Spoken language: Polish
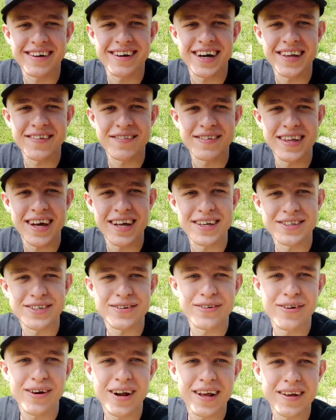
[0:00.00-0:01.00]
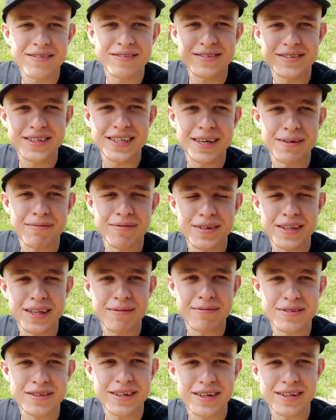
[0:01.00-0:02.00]
Kochani, witajcie w ogóle wszystkim,
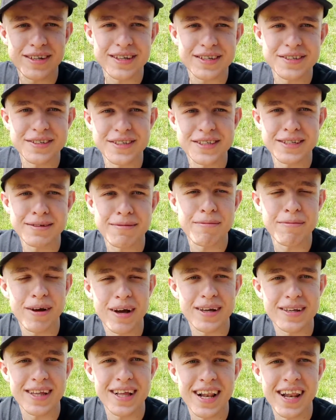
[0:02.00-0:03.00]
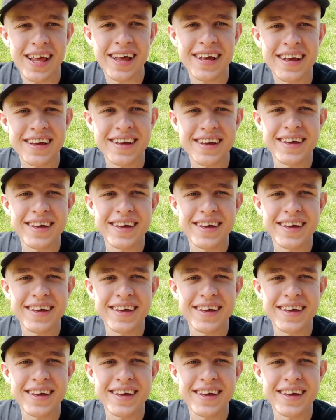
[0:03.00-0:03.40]
witam serdecznie na moim kanale.